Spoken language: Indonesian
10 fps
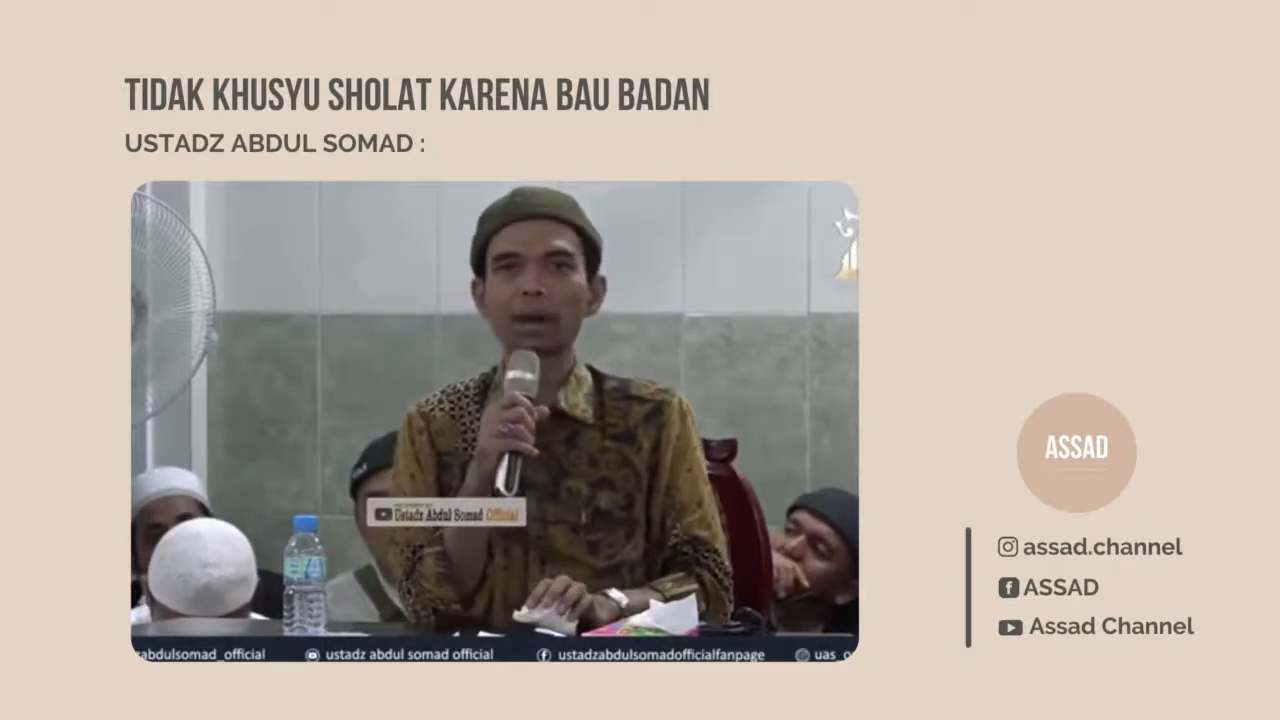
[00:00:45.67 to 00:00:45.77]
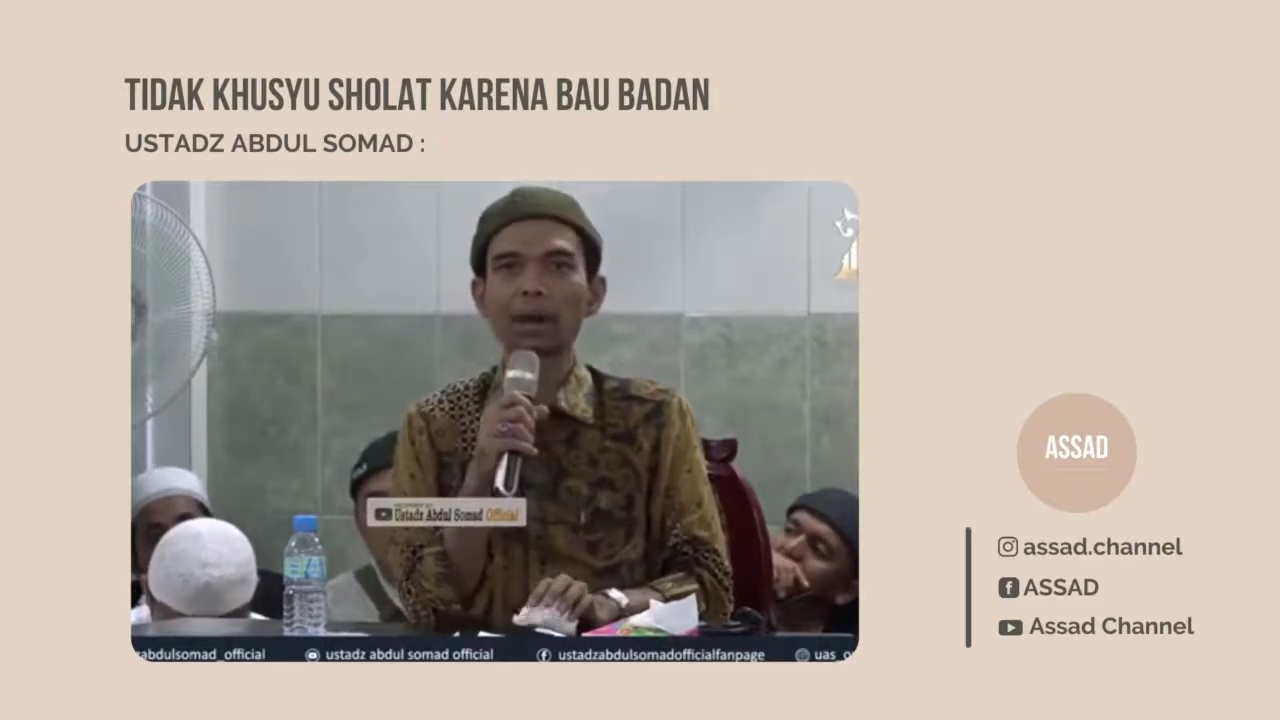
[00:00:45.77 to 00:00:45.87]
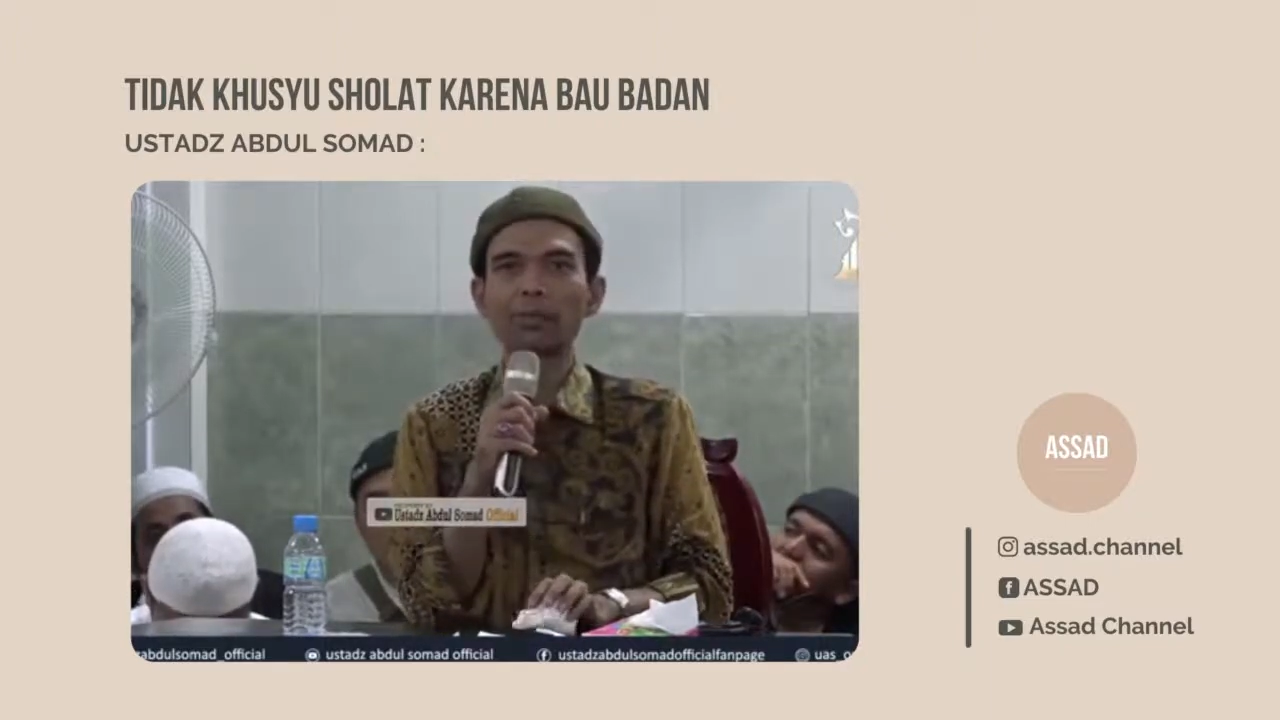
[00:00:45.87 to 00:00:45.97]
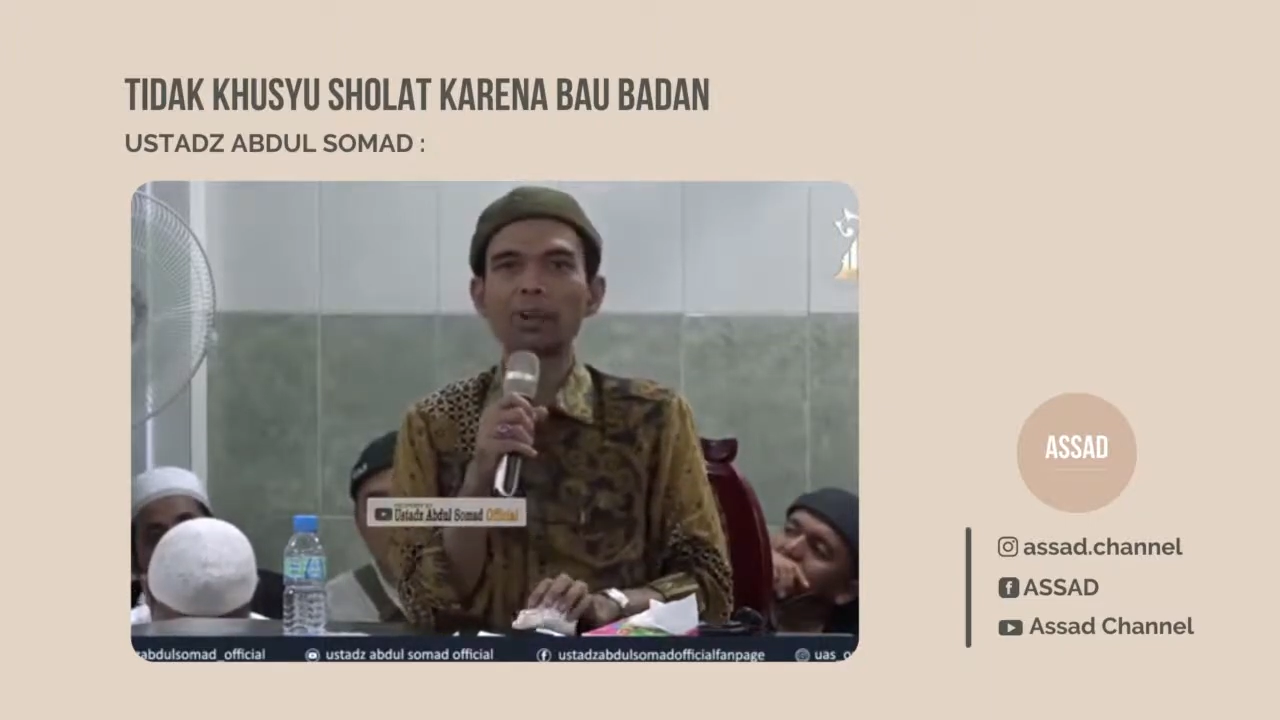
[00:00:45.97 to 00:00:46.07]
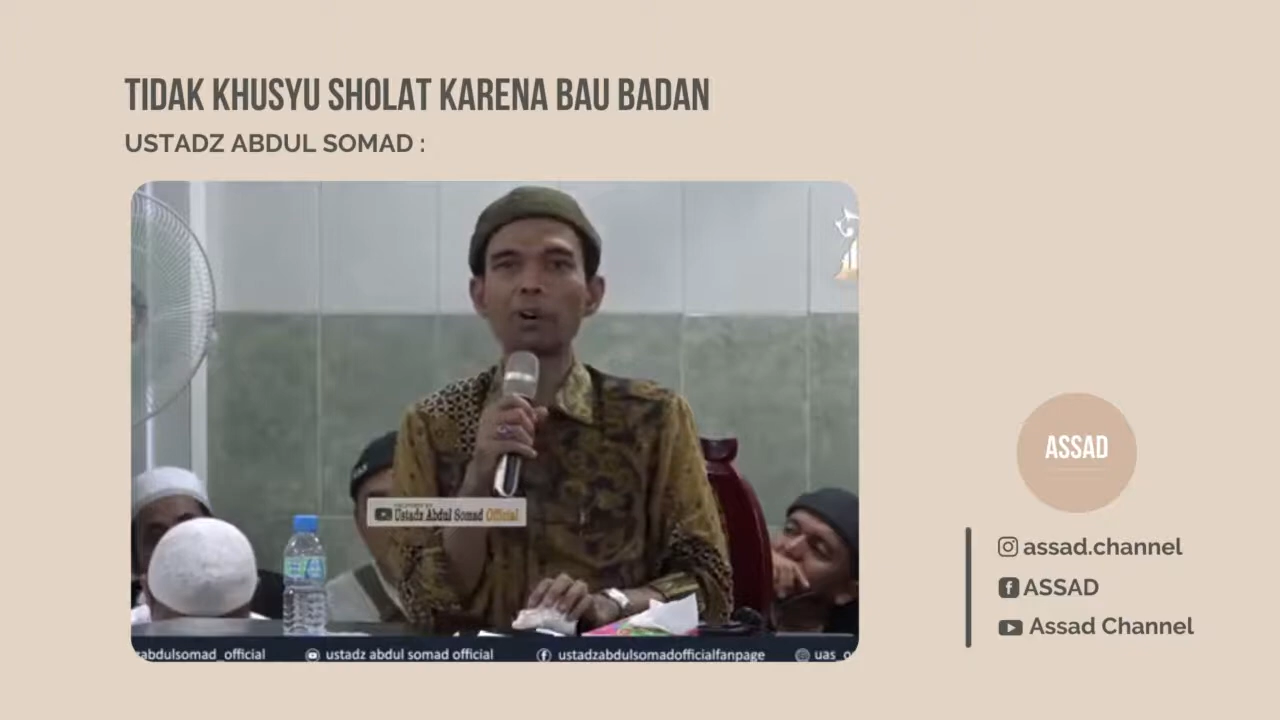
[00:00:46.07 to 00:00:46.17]

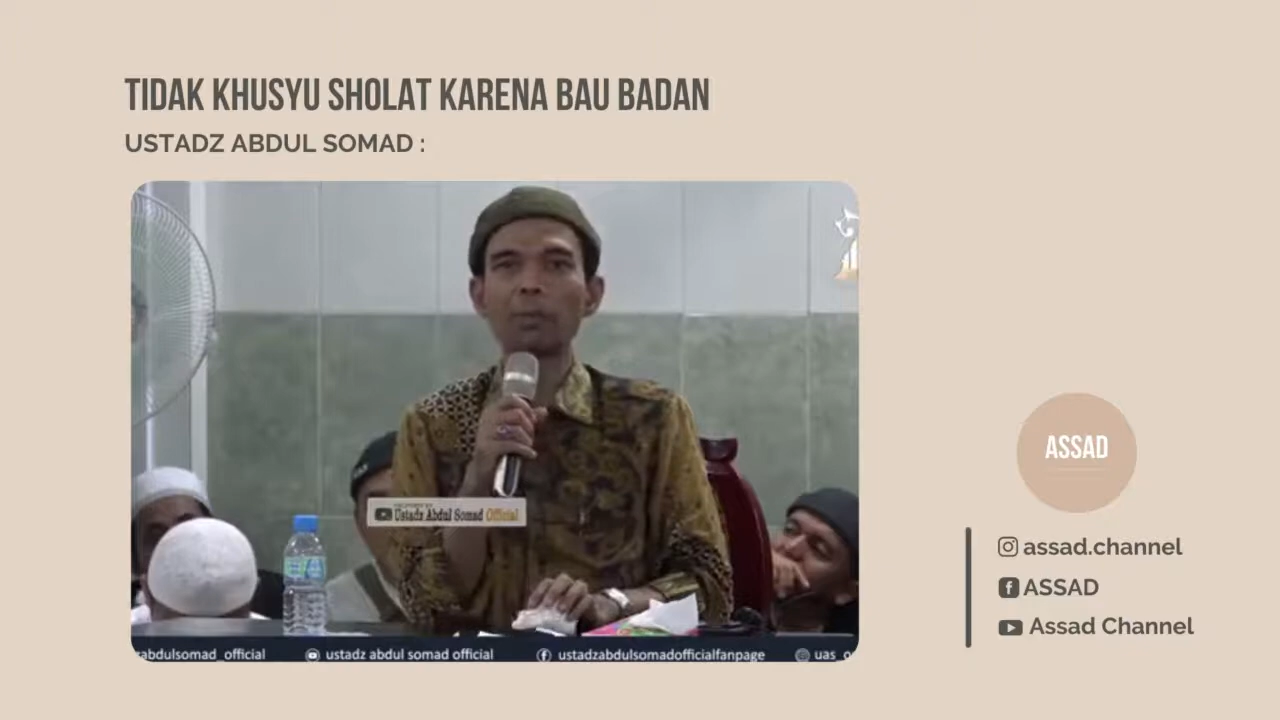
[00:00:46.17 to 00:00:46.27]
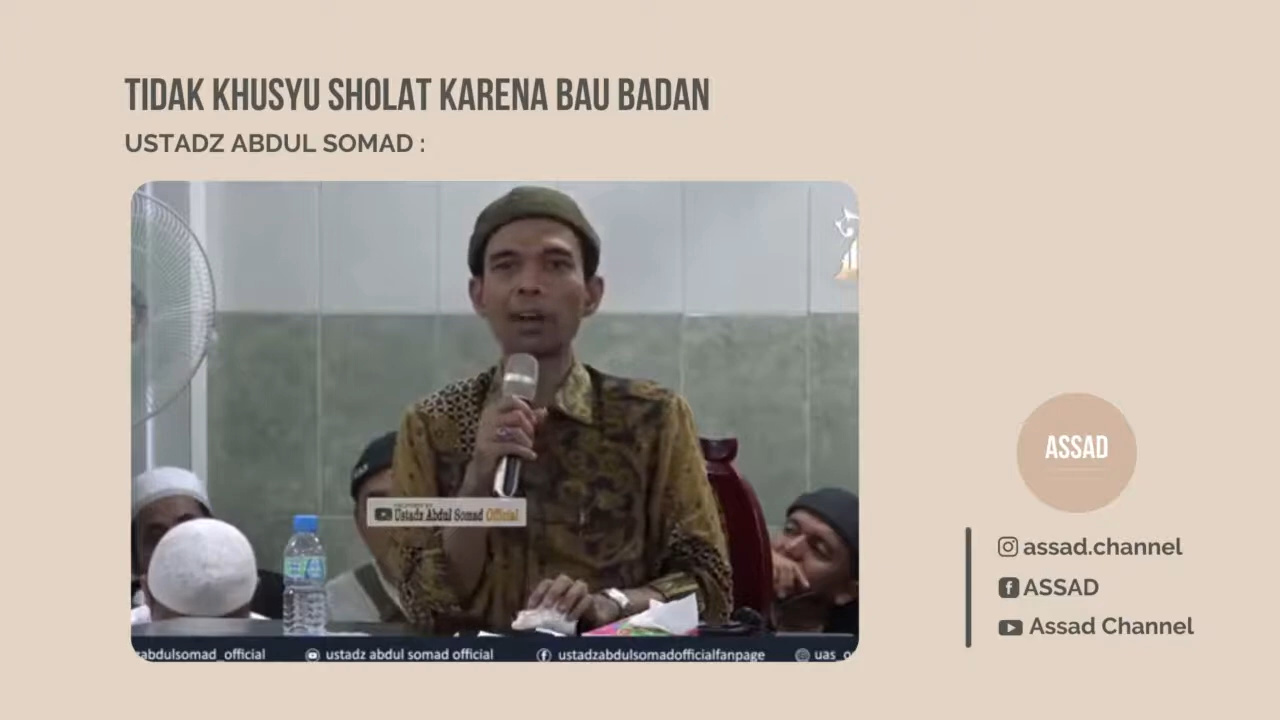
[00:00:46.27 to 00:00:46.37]
makan bawang